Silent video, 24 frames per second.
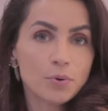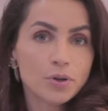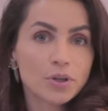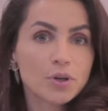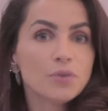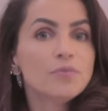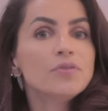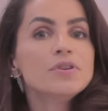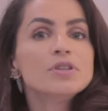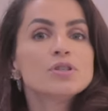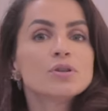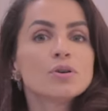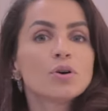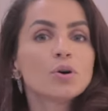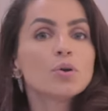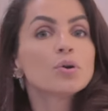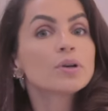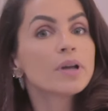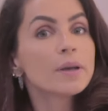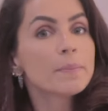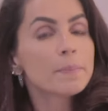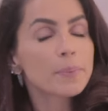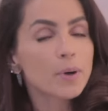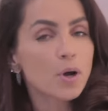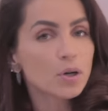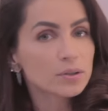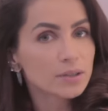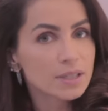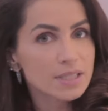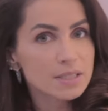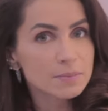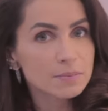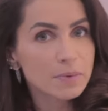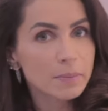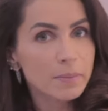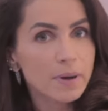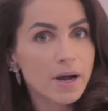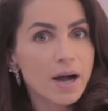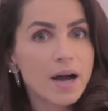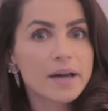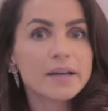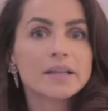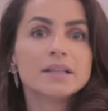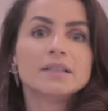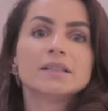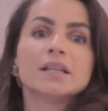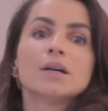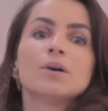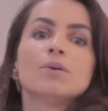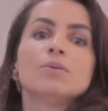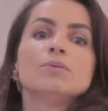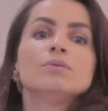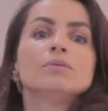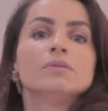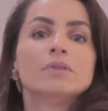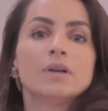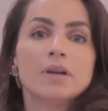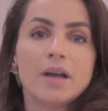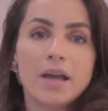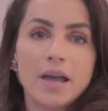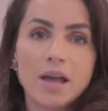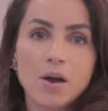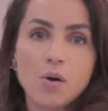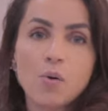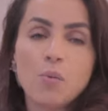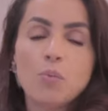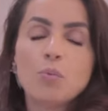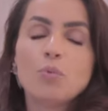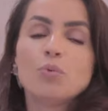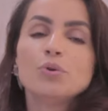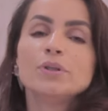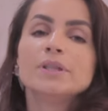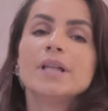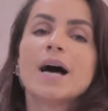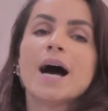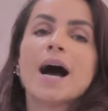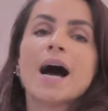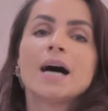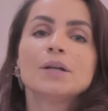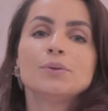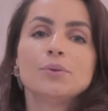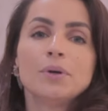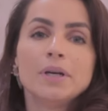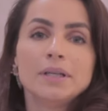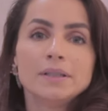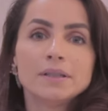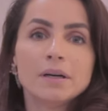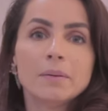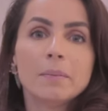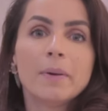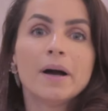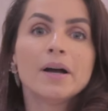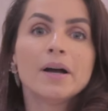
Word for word: porque eu fiz, eu coloquei prótese mamária, então é um cuidado ainda